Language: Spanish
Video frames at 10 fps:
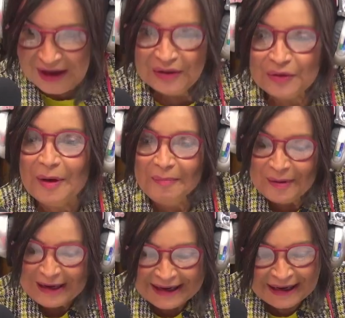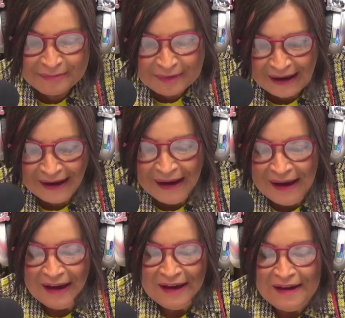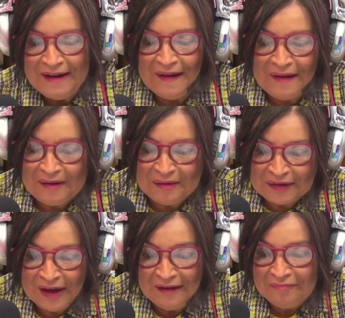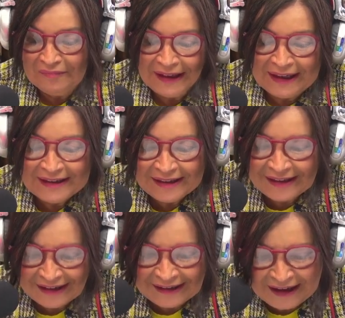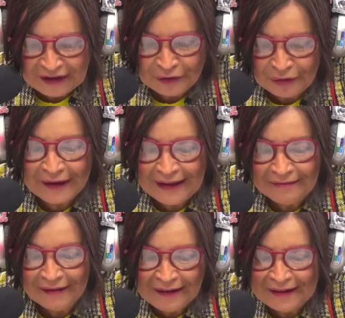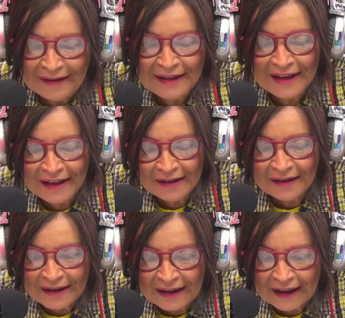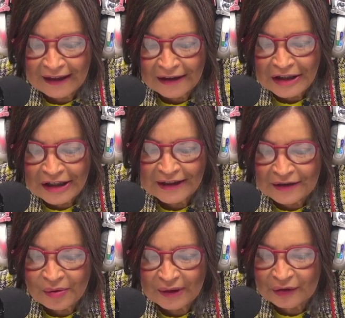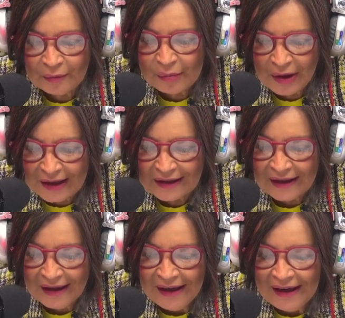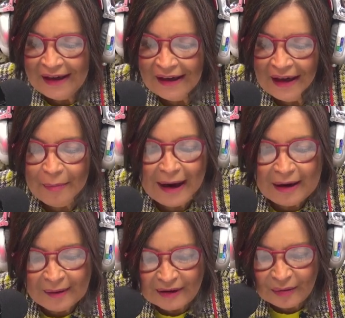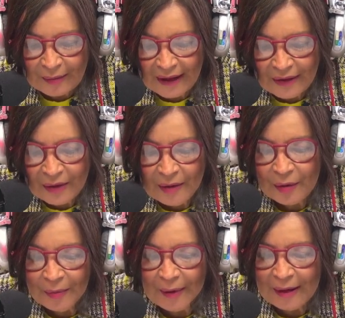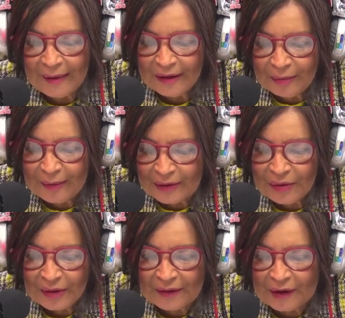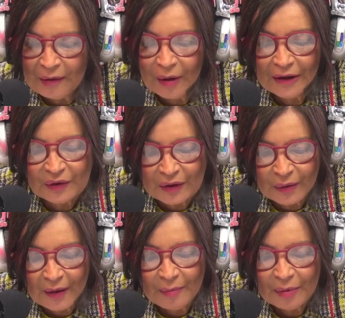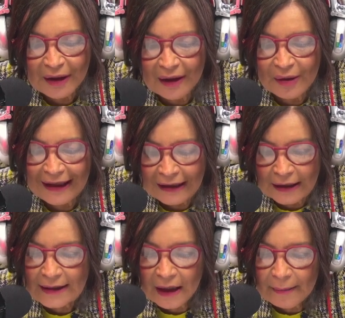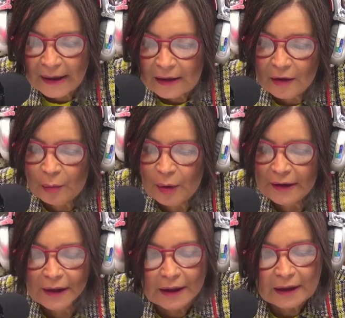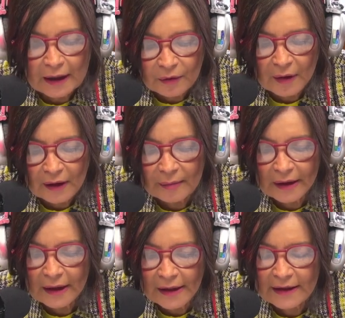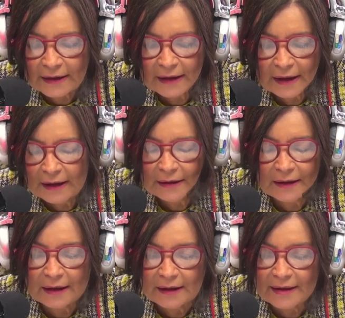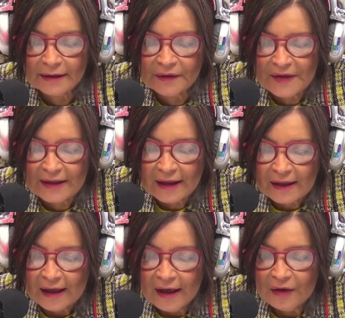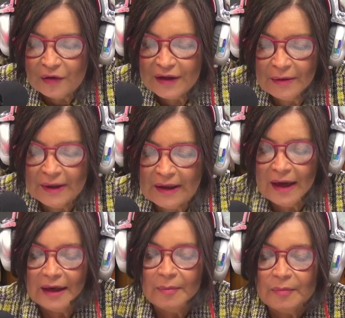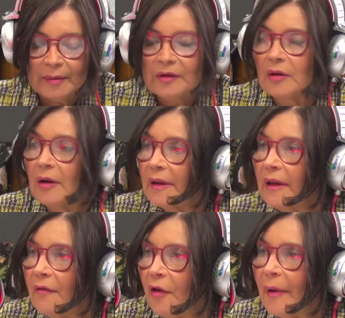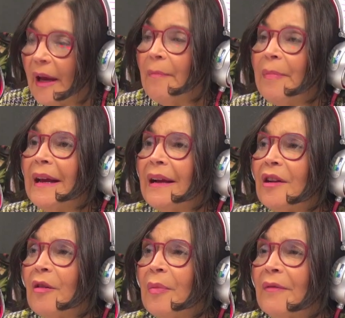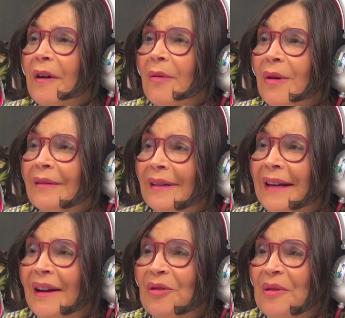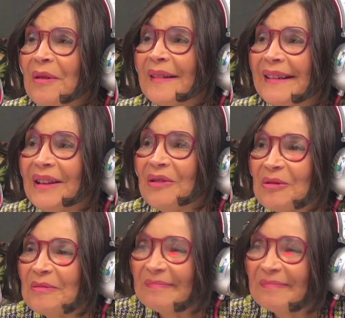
Tú explícame, eh, o sea, de qué se trata esto. dice, ¿quieres tener a Kendall Jenner o a Tom Brady en la palma de tu mano? Y por palma de tu mano nos referimos a tu celular, porque ahora, gracias a Meta, los puedes tener, la nueva herramienta del chat de inteligencia artificial con celebridades que implementó la plataforma. Explícanos, por favor, Ricardo, bienvenido.